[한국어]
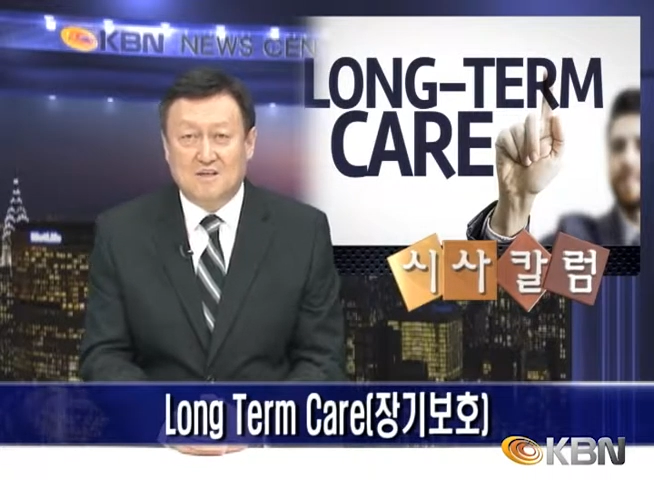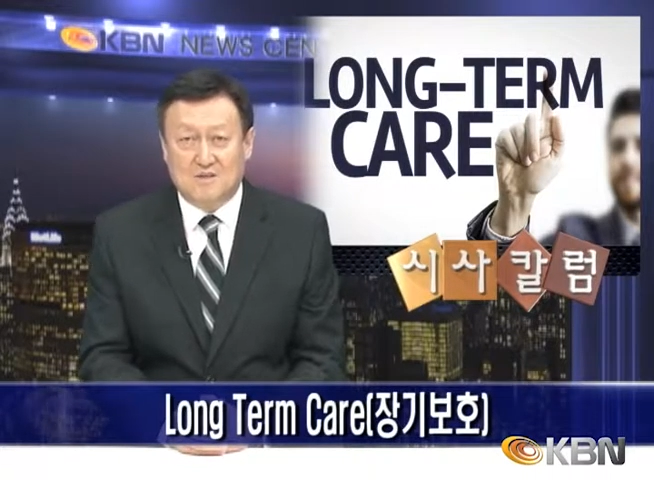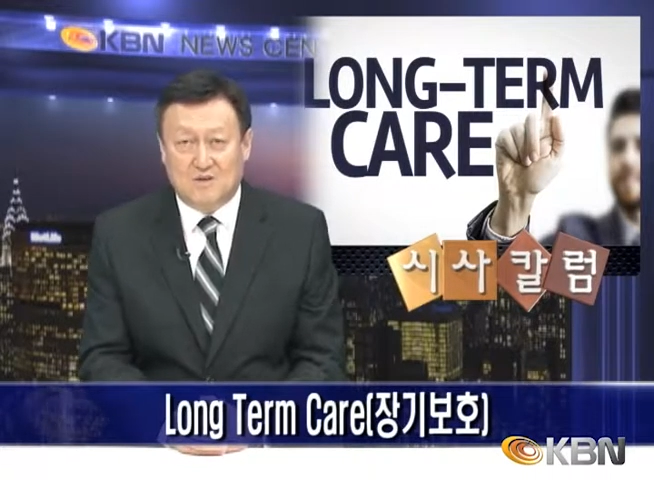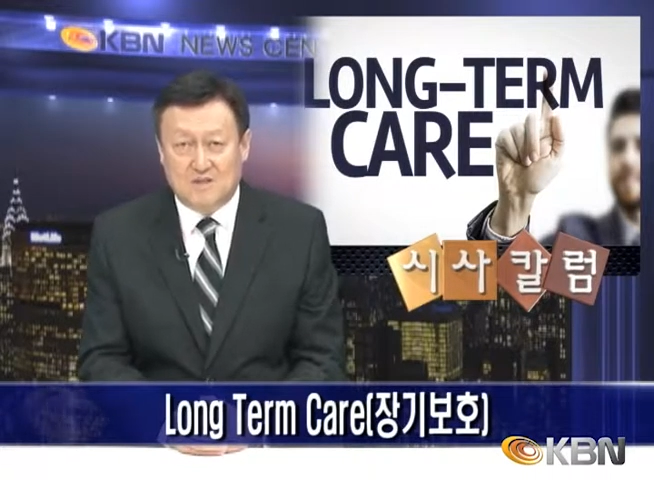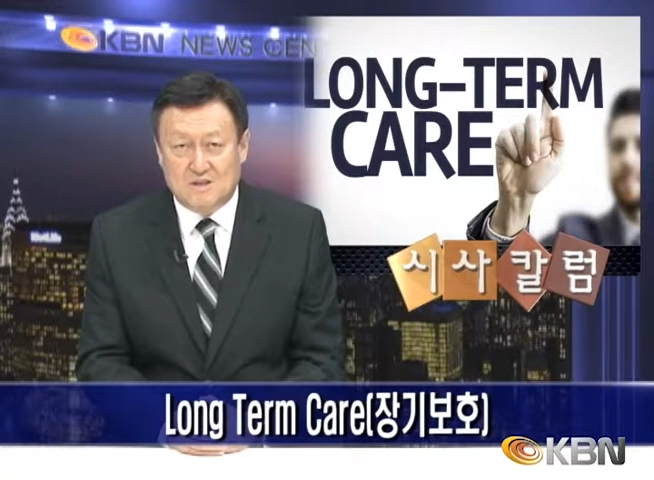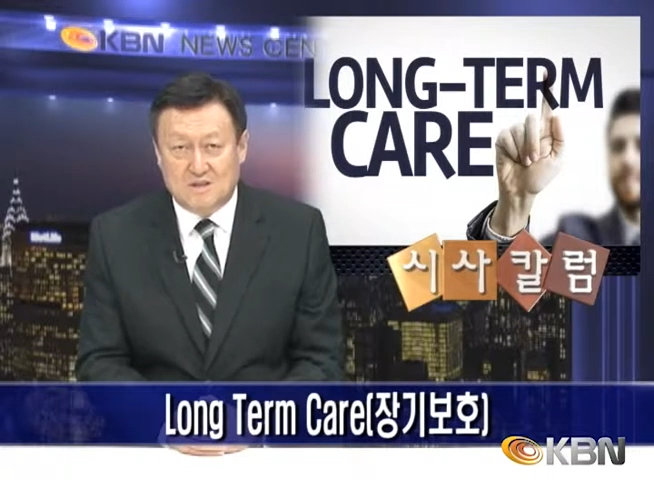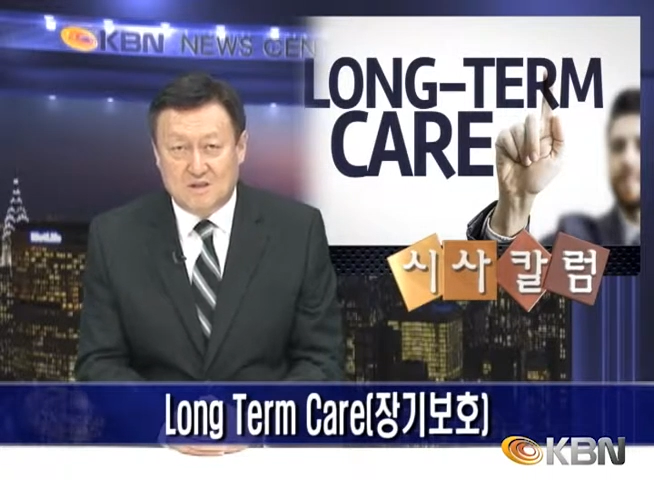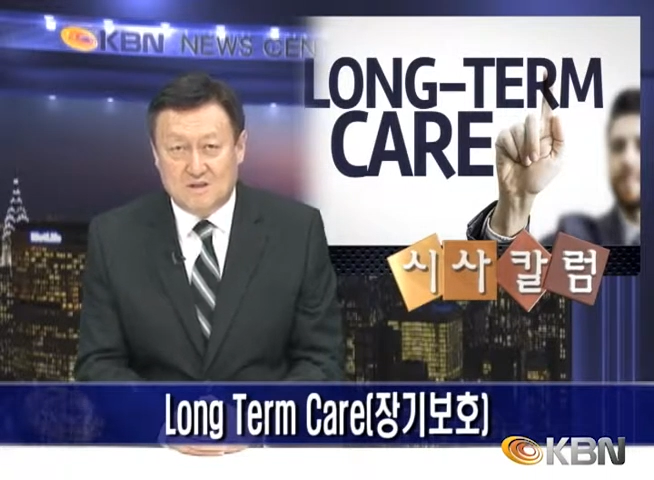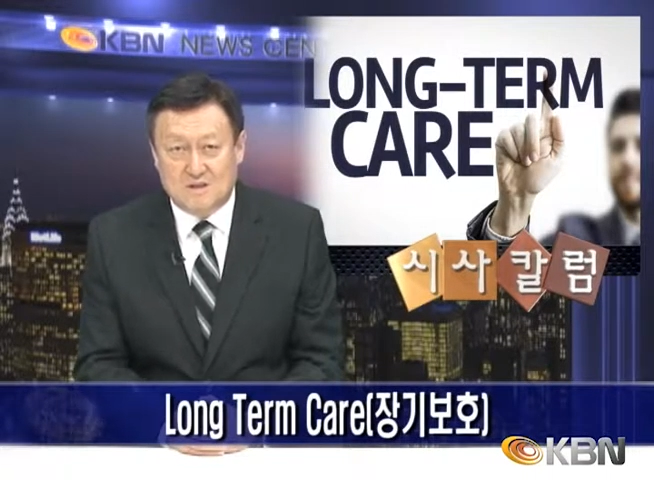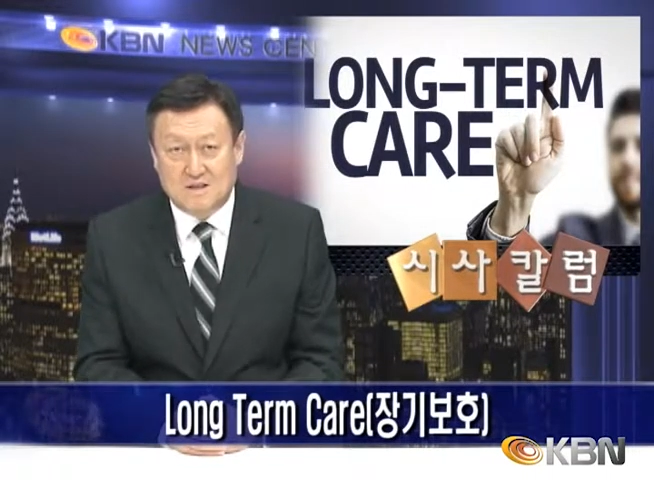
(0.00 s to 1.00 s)

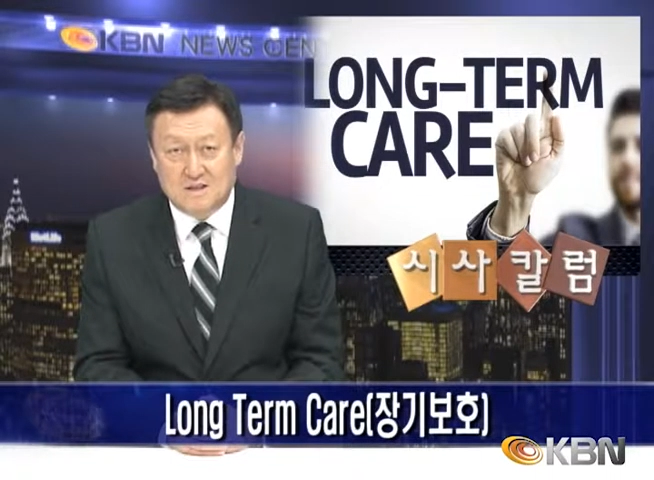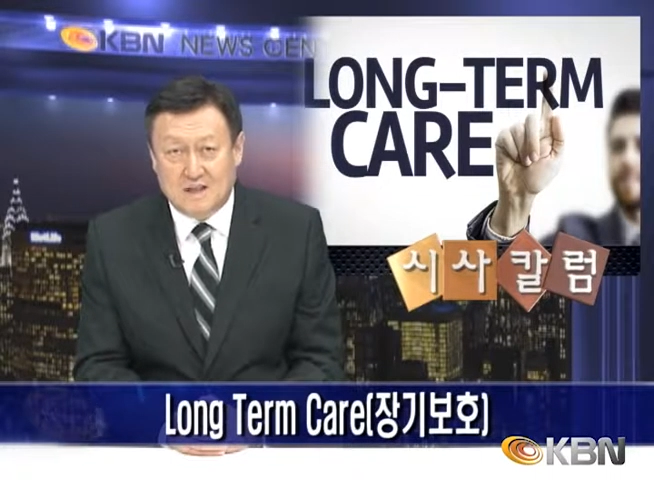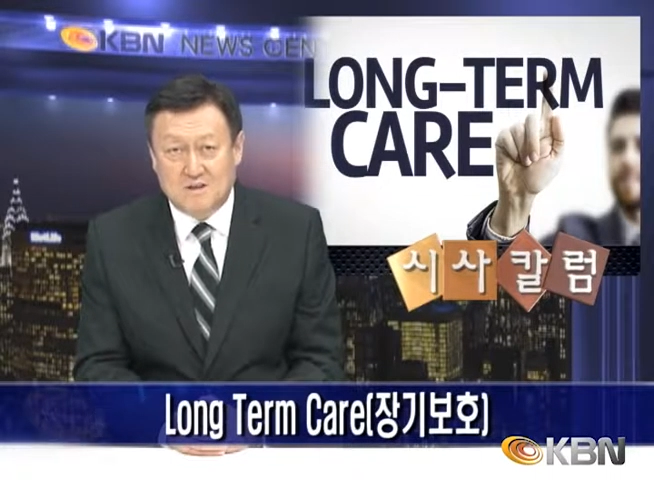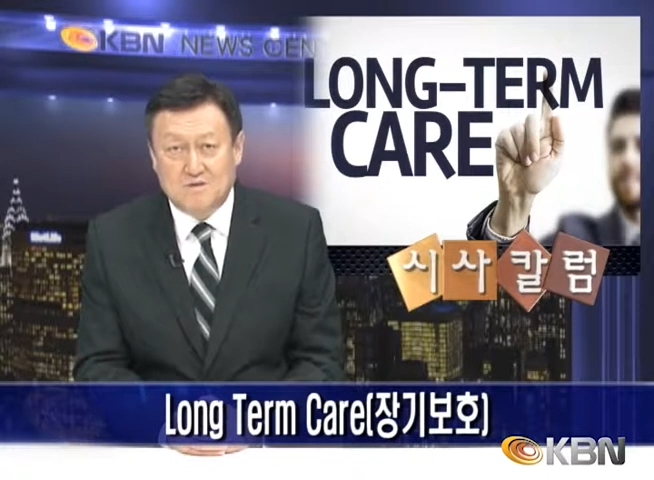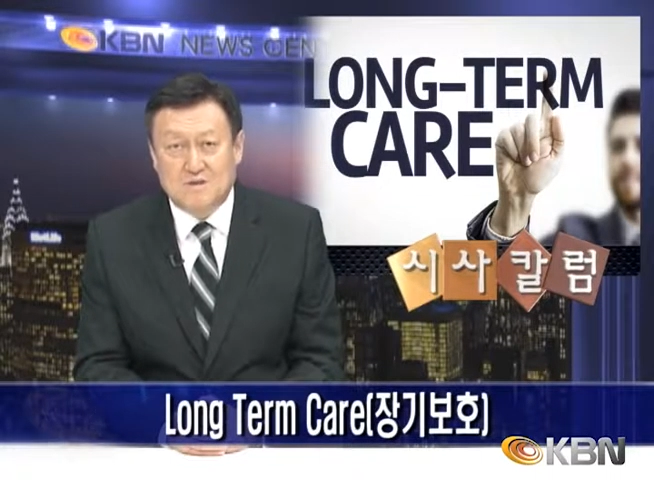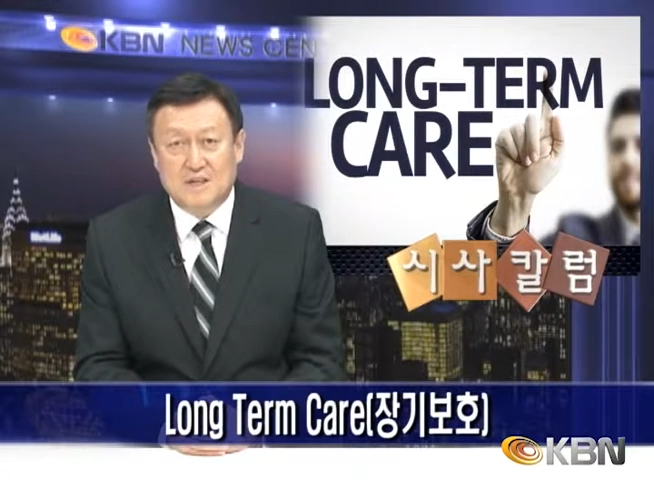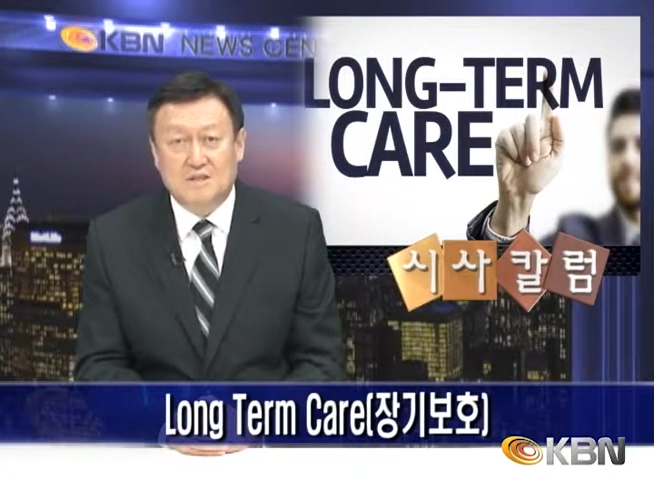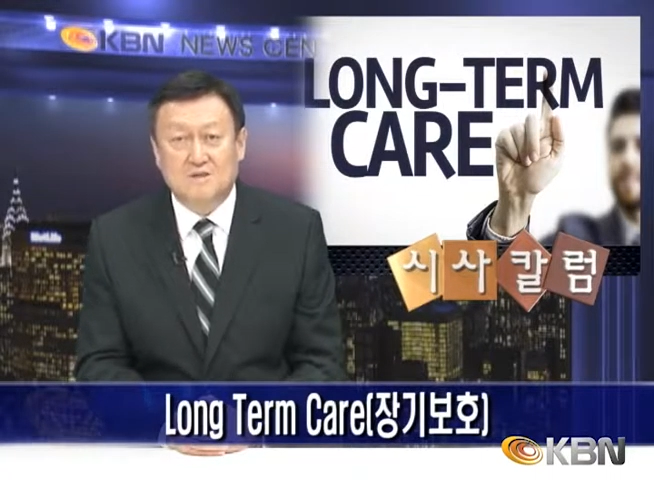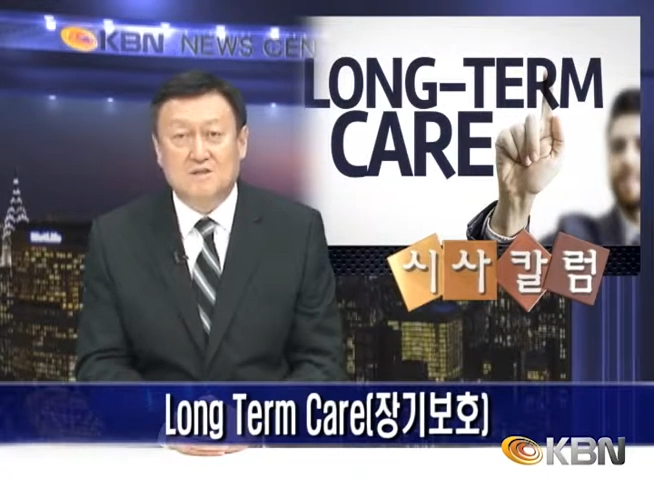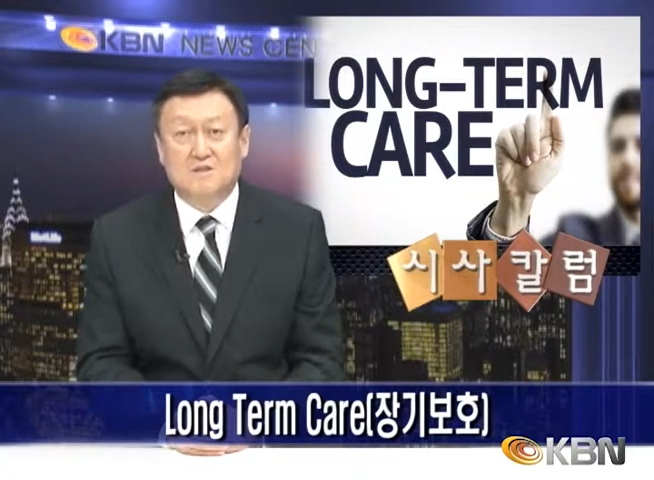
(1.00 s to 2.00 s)
정신적인 건강을
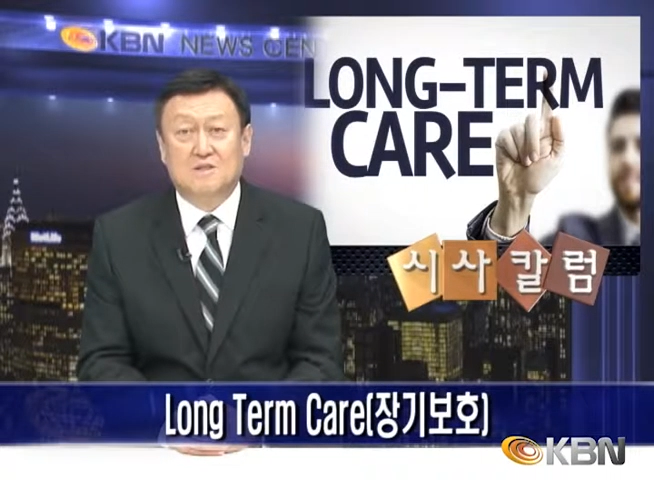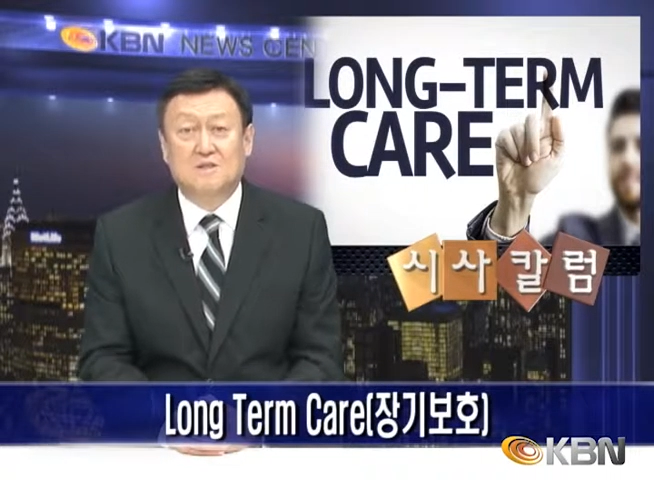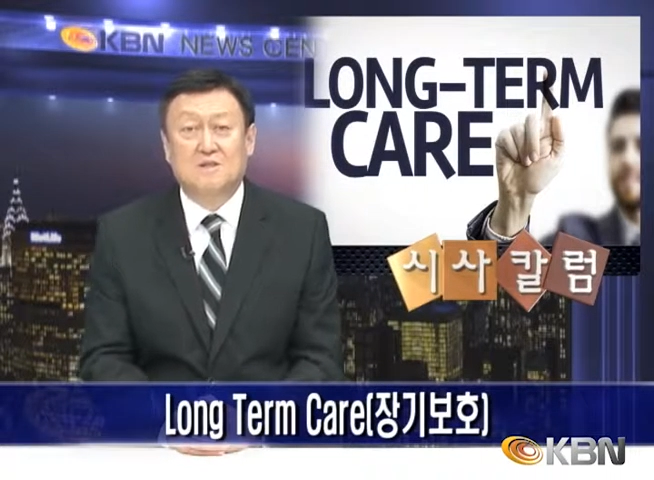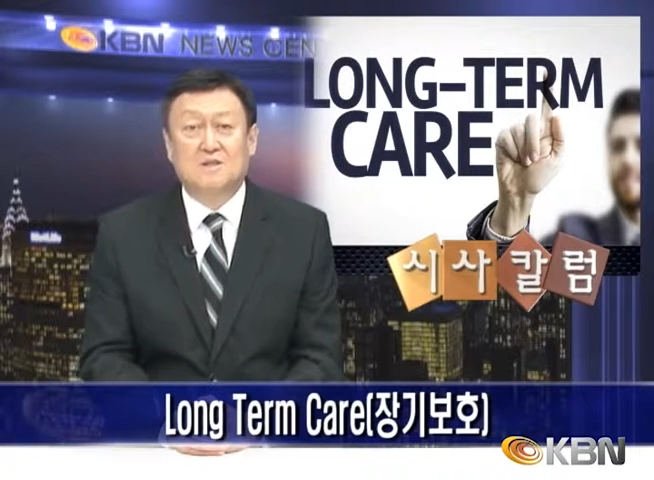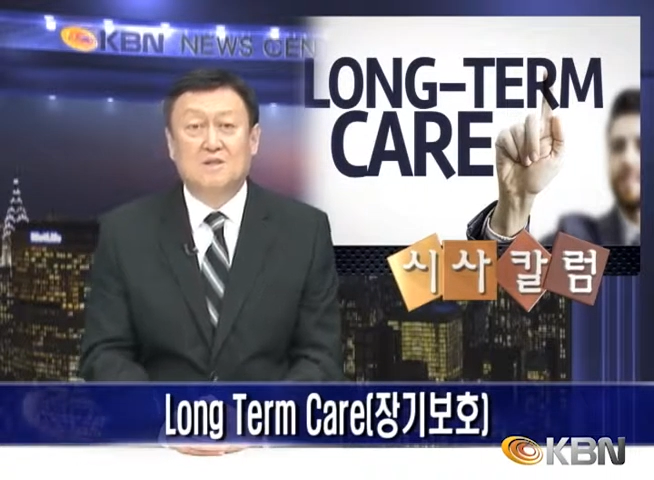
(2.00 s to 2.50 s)
유지하는 것이